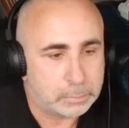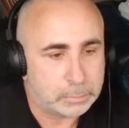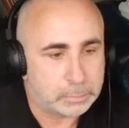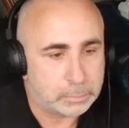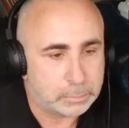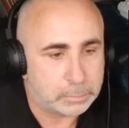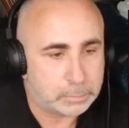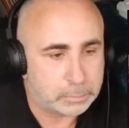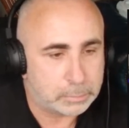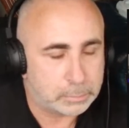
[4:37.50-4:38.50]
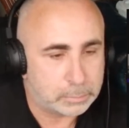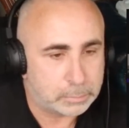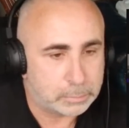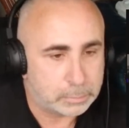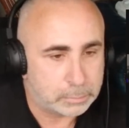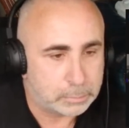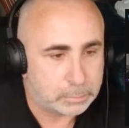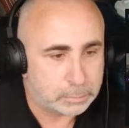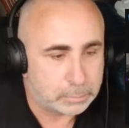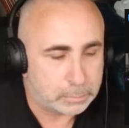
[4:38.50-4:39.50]
con il bicilindrico
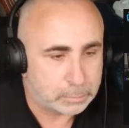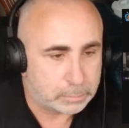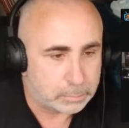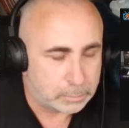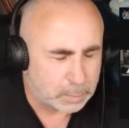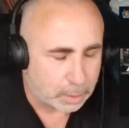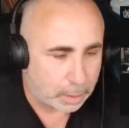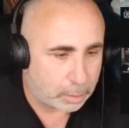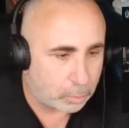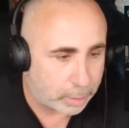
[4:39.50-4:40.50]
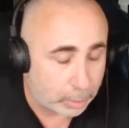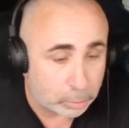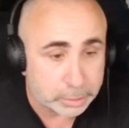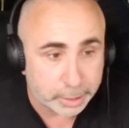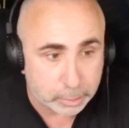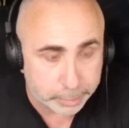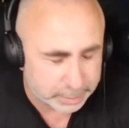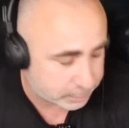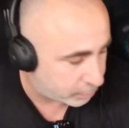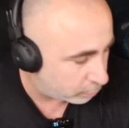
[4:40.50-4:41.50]
AL650. Allora, oltre a
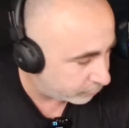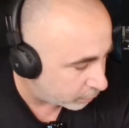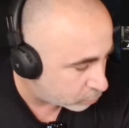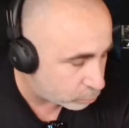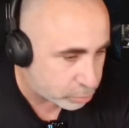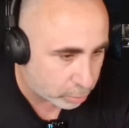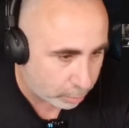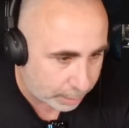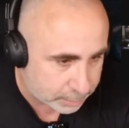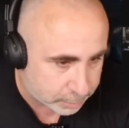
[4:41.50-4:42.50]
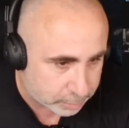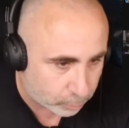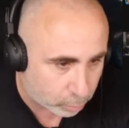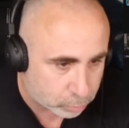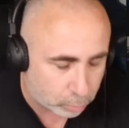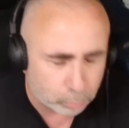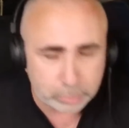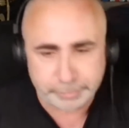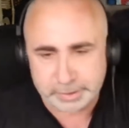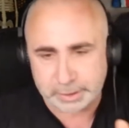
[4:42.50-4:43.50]
queste, io ve ne aggiungerò altre di moto.
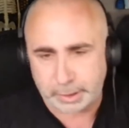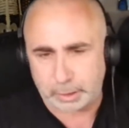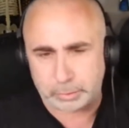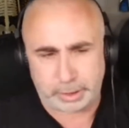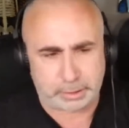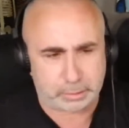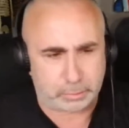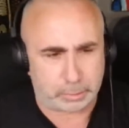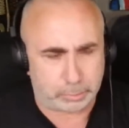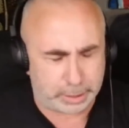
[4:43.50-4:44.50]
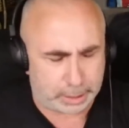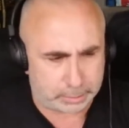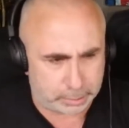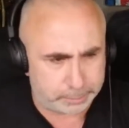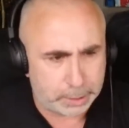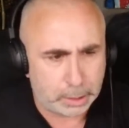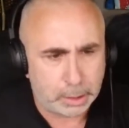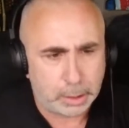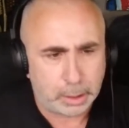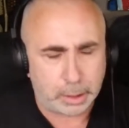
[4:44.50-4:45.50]
Una fesseria l'ho detta sulla Ducati,
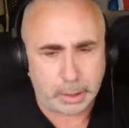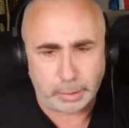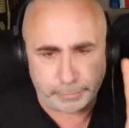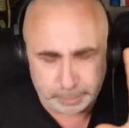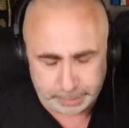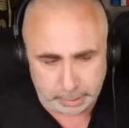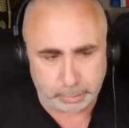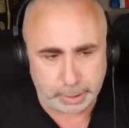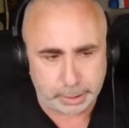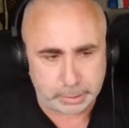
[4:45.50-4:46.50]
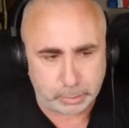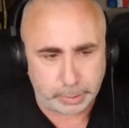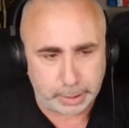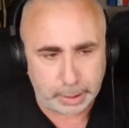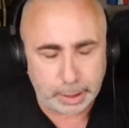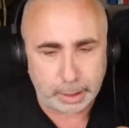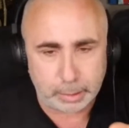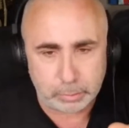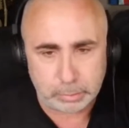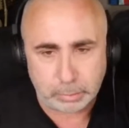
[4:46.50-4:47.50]
eh, vi parlerò anche di quella,
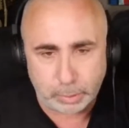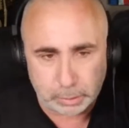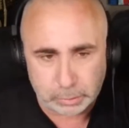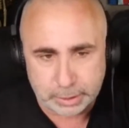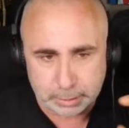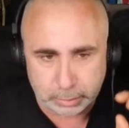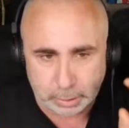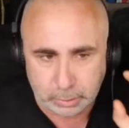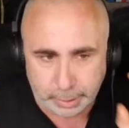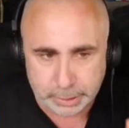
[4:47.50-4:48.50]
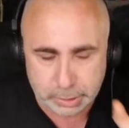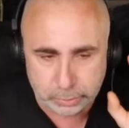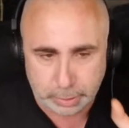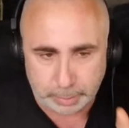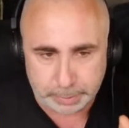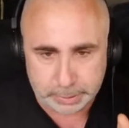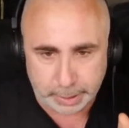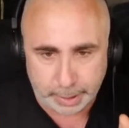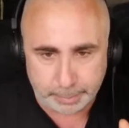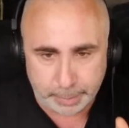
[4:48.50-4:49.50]
un, qualcos'altro da correggere su
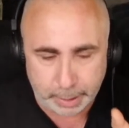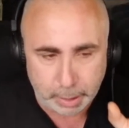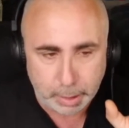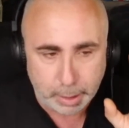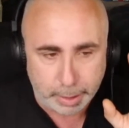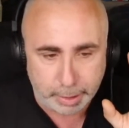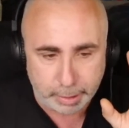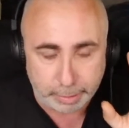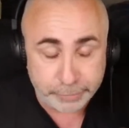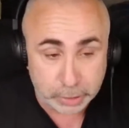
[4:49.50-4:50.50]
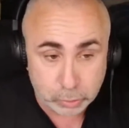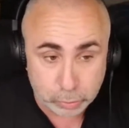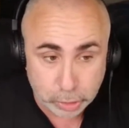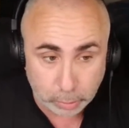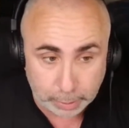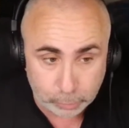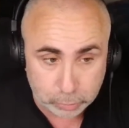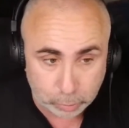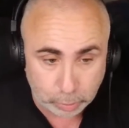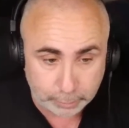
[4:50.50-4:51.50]
KTM e vi aggiungerò una
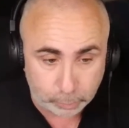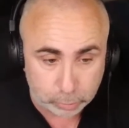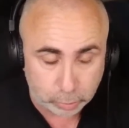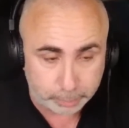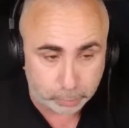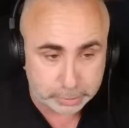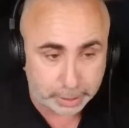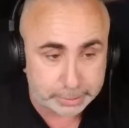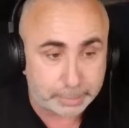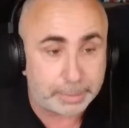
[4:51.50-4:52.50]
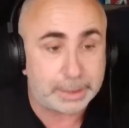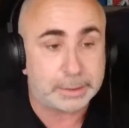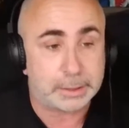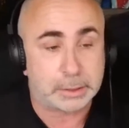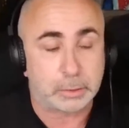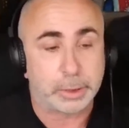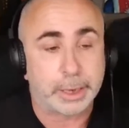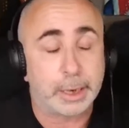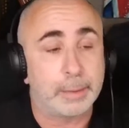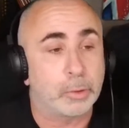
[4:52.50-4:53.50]
moto nuova molto importante. Ma attenzione
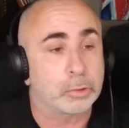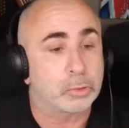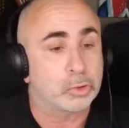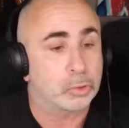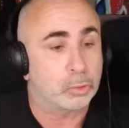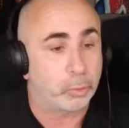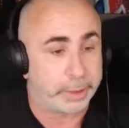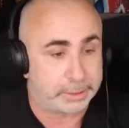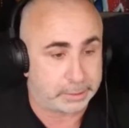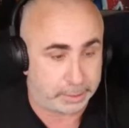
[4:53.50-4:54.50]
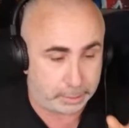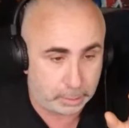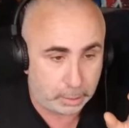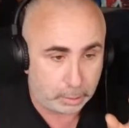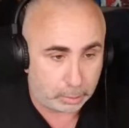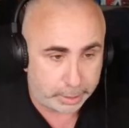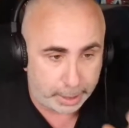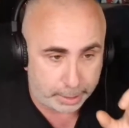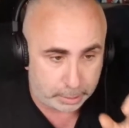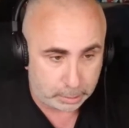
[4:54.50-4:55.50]
che le moto sono queste,
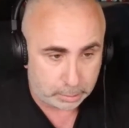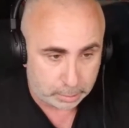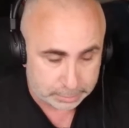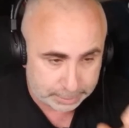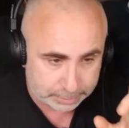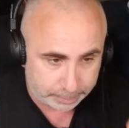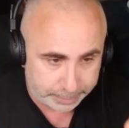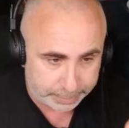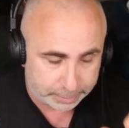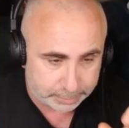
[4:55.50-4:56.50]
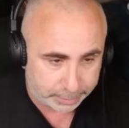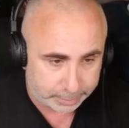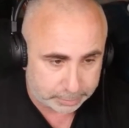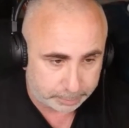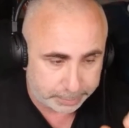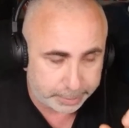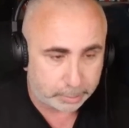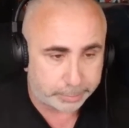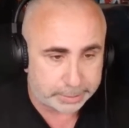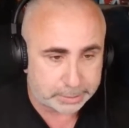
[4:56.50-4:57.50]
ok? State bene attenti perché
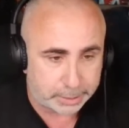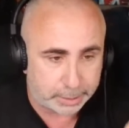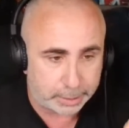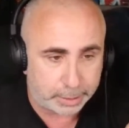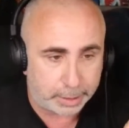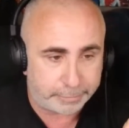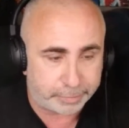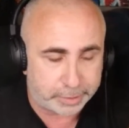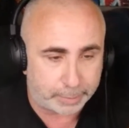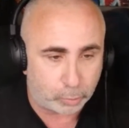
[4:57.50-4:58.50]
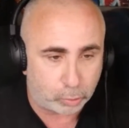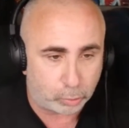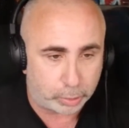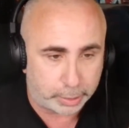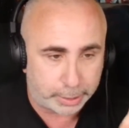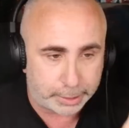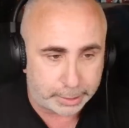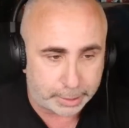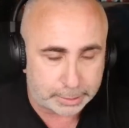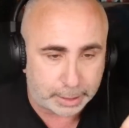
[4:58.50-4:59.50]
queste le vedremo correre, in
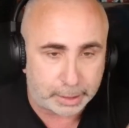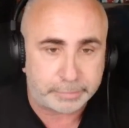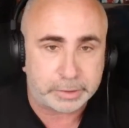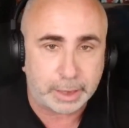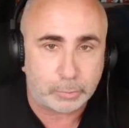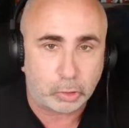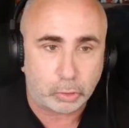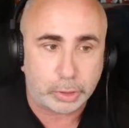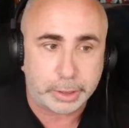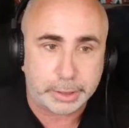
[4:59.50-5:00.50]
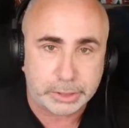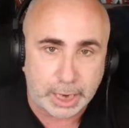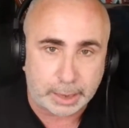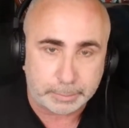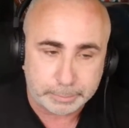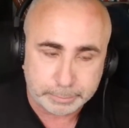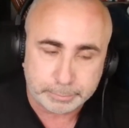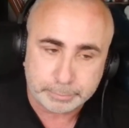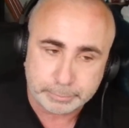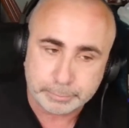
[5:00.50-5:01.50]
realtà le vediamo correre già
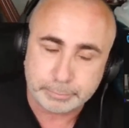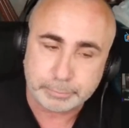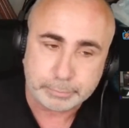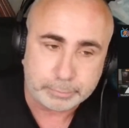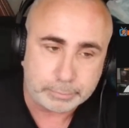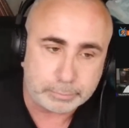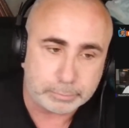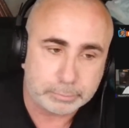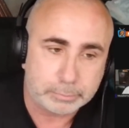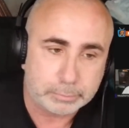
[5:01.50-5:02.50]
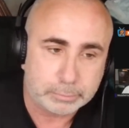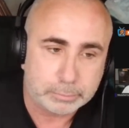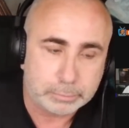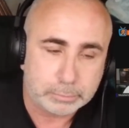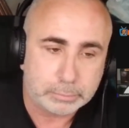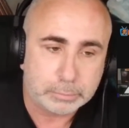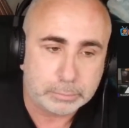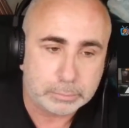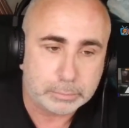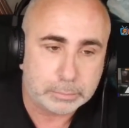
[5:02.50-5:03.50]
molto vendute
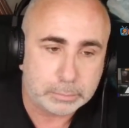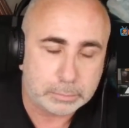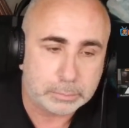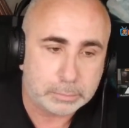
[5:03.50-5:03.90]
negli USA